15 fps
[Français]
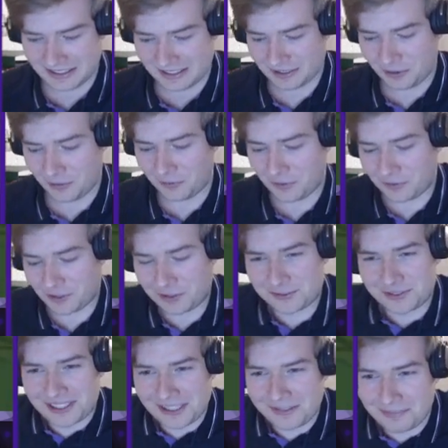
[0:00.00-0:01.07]
On va voir tout
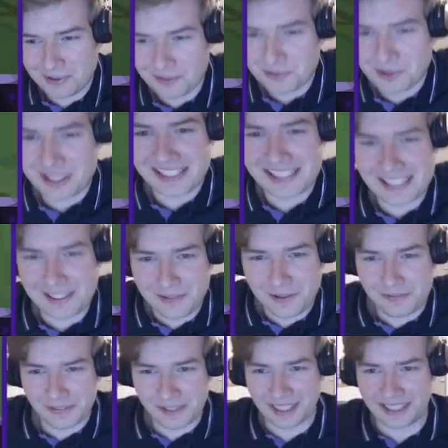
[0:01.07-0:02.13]
simplement qu'est-ce qu'il va
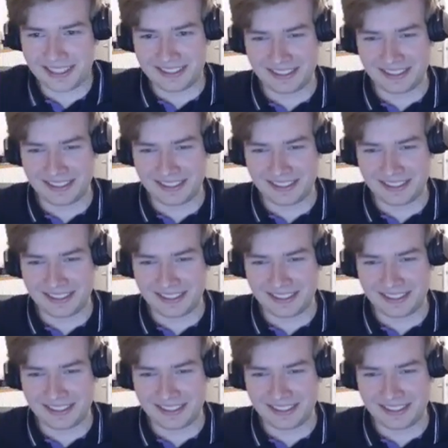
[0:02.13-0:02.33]
faire.